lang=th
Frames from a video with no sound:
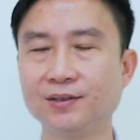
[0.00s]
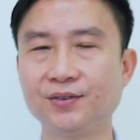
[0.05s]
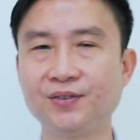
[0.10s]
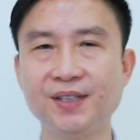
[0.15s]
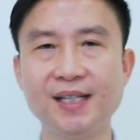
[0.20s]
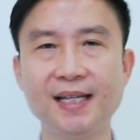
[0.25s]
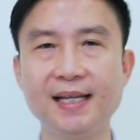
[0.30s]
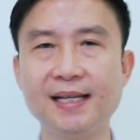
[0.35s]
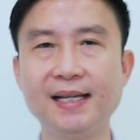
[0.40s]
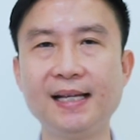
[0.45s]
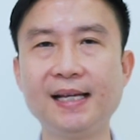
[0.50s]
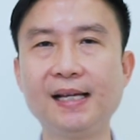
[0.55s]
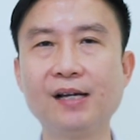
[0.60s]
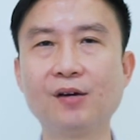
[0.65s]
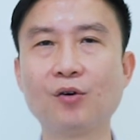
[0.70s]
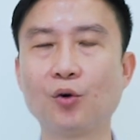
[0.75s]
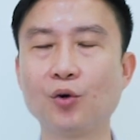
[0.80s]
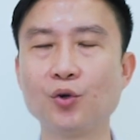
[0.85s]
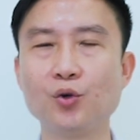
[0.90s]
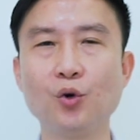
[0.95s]
CE
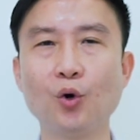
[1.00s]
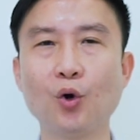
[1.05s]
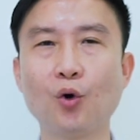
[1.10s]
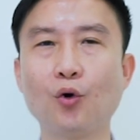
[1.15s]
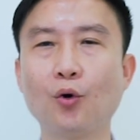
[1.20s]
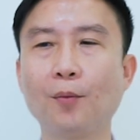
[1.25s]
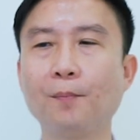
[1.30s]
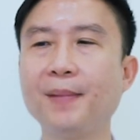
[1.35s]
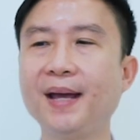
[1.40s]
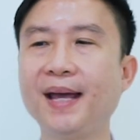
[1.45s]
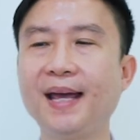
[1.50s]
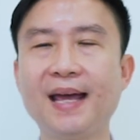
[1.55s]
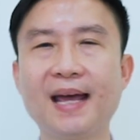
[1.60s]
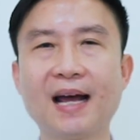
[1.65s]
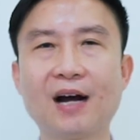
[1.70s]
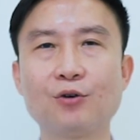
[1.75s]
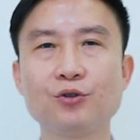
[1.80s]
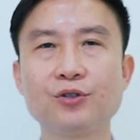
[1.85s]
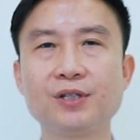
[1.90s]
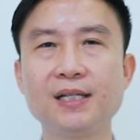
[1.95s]
ของยุโรป
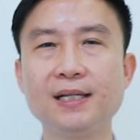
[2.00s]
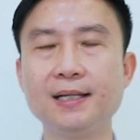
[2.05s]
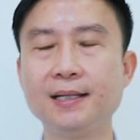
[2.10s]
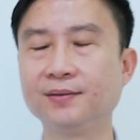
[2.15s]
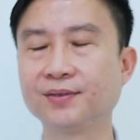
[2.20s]
ALG